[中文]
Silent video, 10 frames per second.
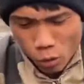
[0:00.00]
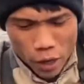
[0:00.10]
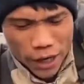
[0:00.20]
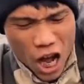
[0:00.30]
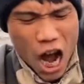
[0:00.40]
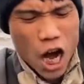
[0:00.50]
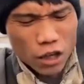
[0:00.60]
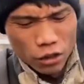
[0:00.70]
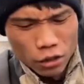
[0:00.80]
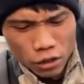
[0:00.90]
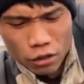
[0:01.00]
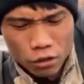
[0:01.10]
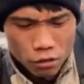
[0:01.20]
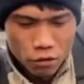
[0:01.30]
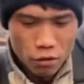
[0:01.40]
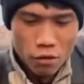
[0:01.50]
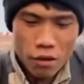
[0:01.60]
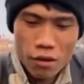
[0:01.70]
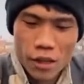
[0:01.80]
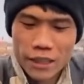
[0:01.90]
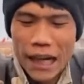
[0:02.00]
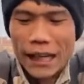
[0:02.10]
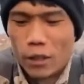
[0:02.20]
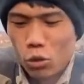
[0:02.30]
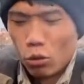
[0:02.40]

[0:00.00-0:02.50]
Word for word: 儿啊！加点醋。